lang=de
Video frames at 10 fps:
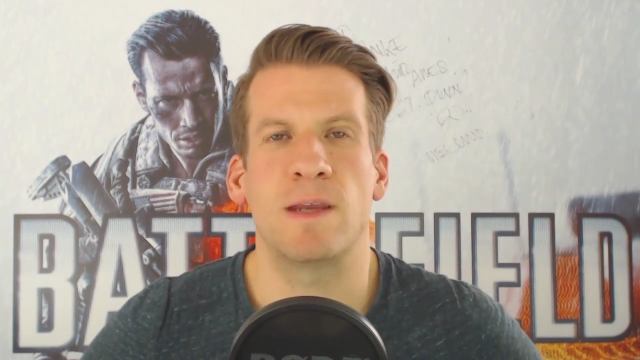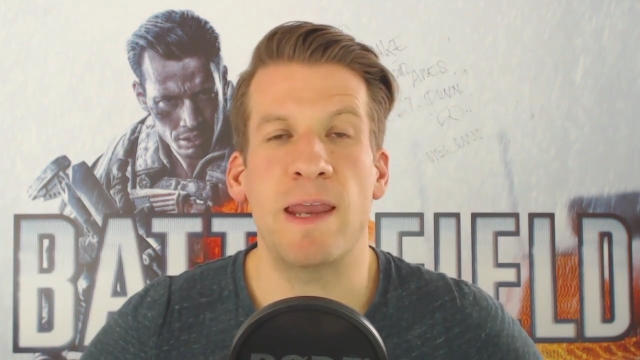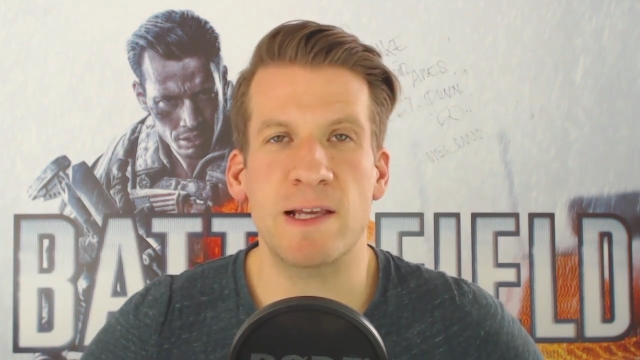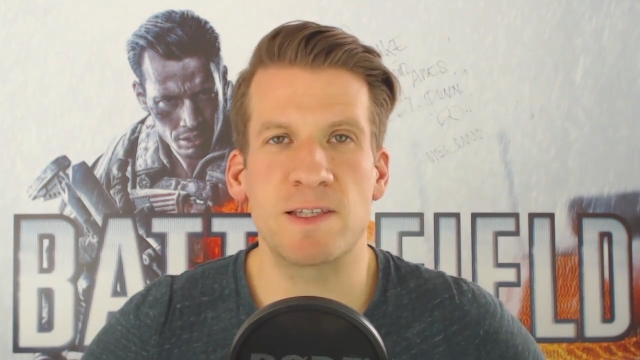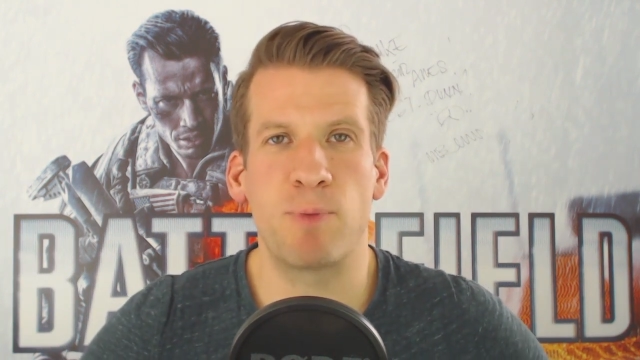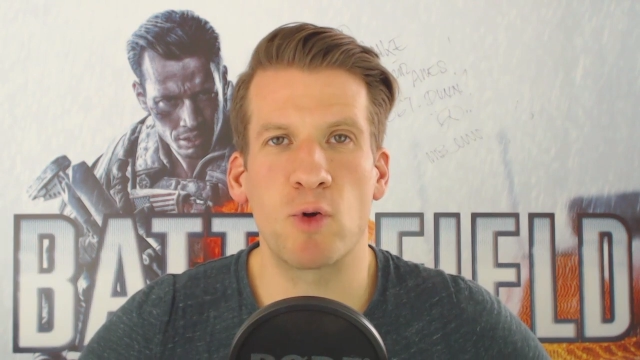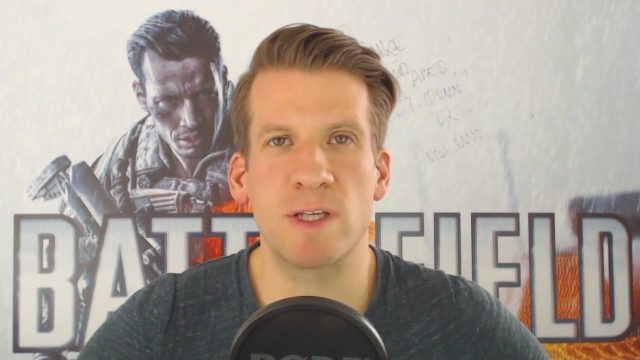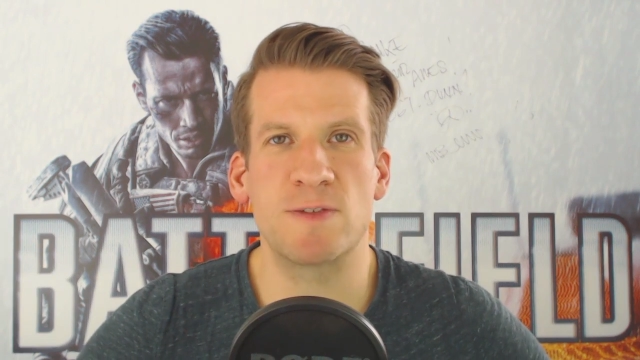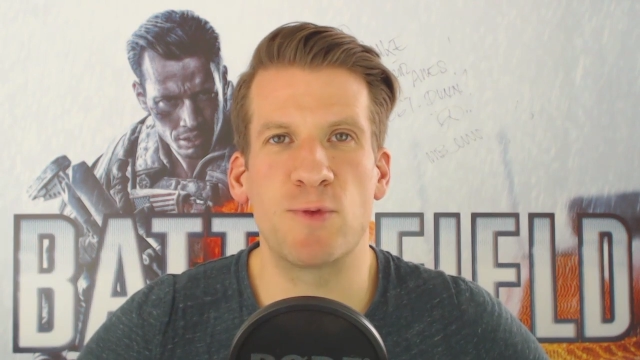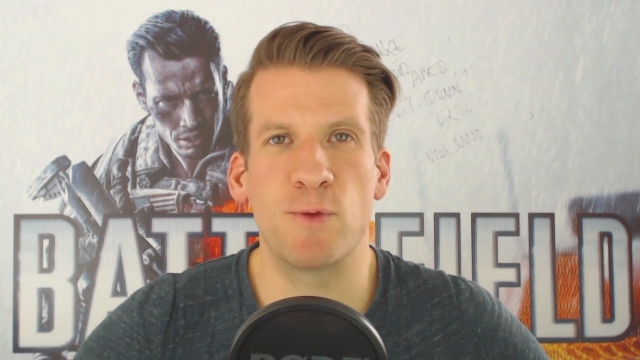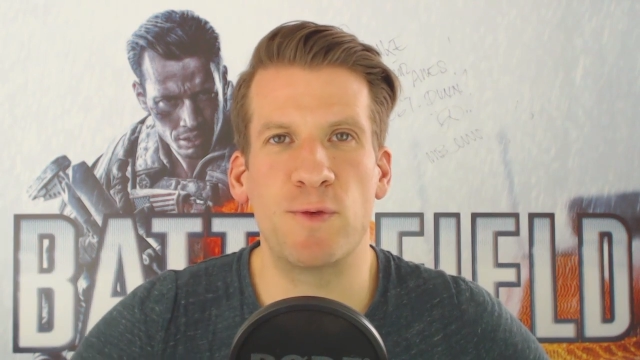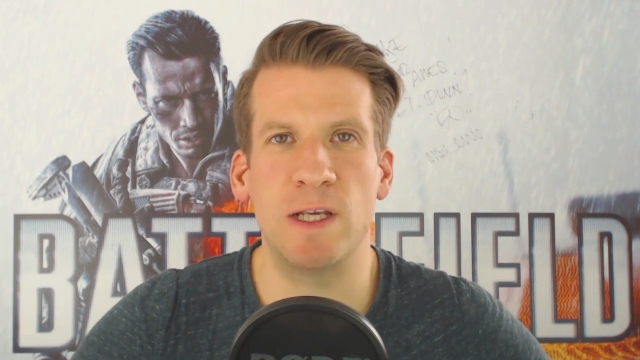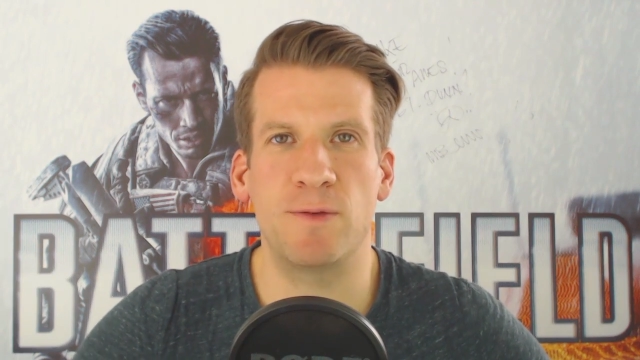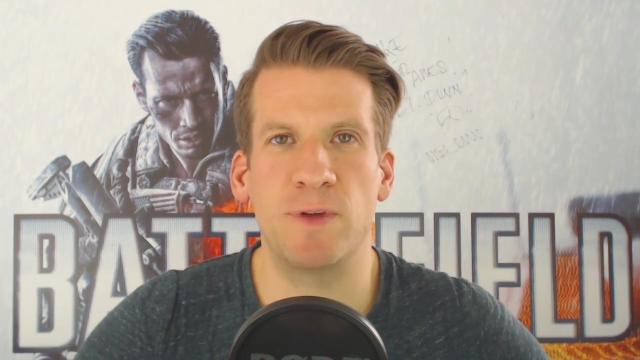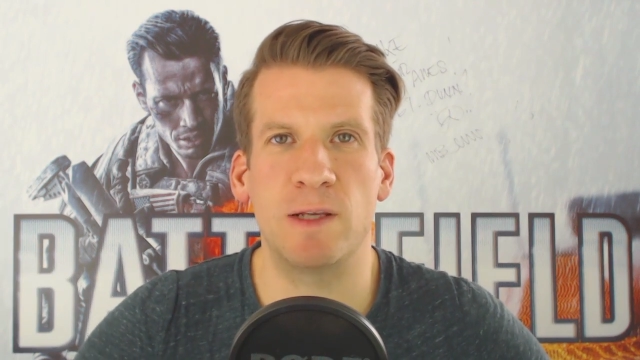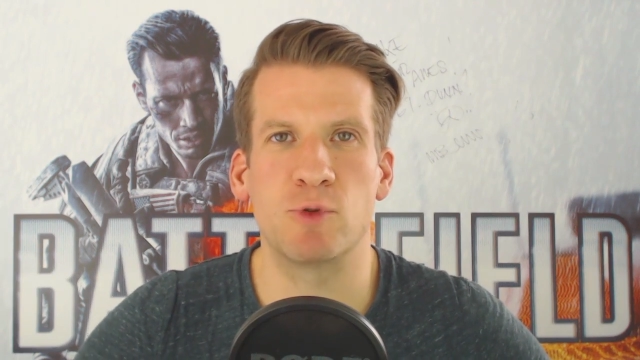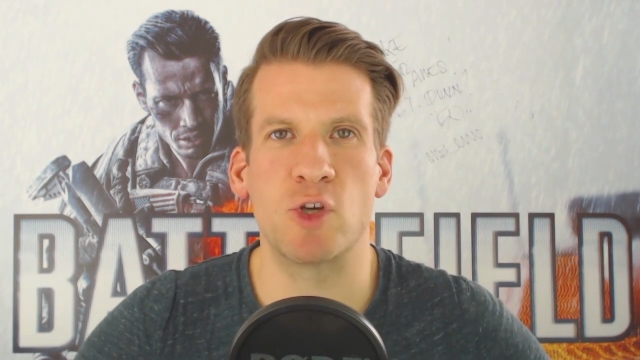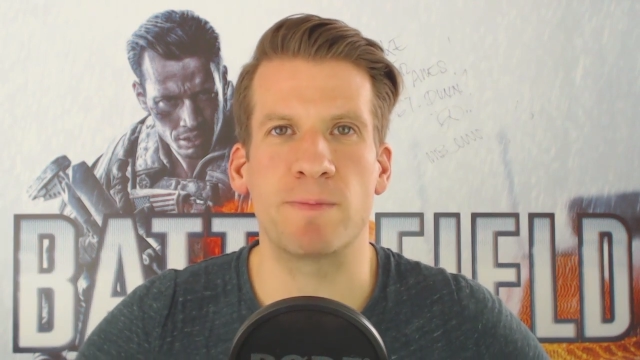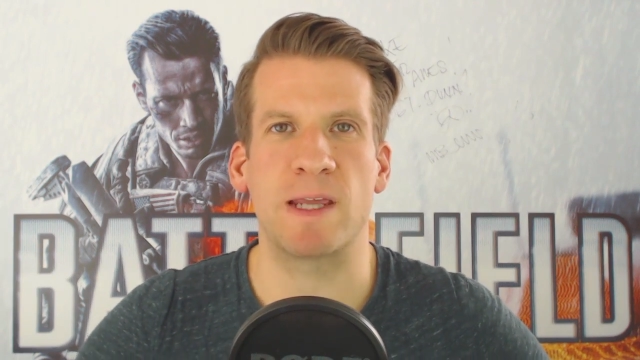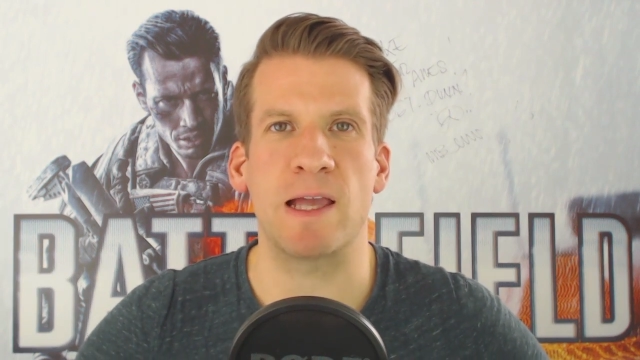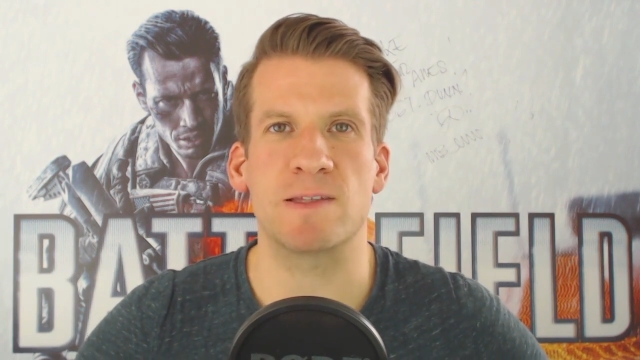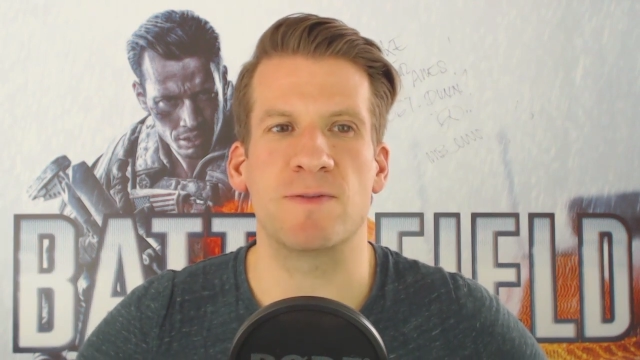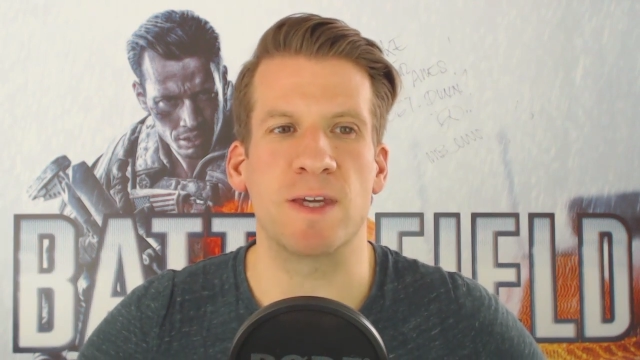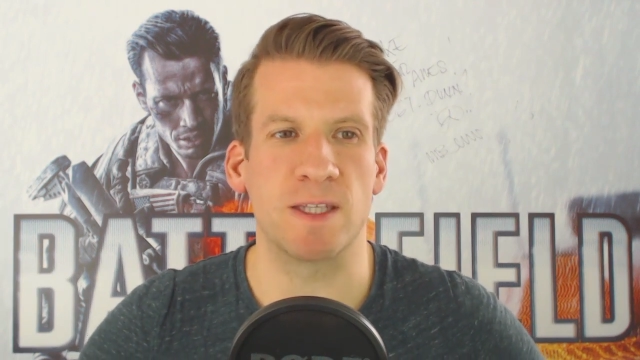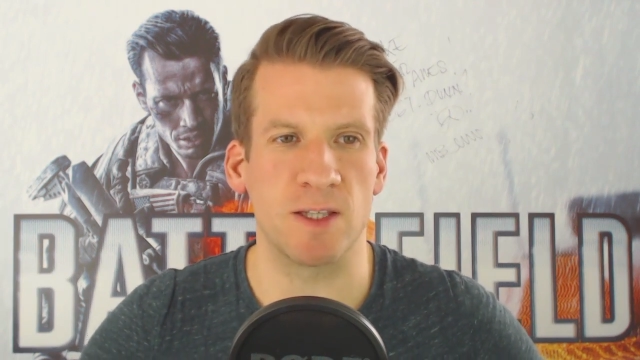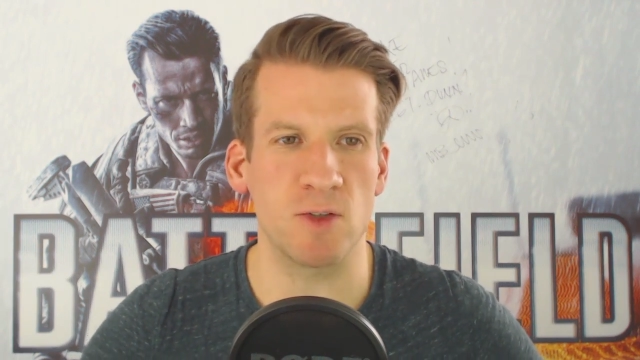Der nächste Punkt ist für viele, viele bestimmt ganz wichtig.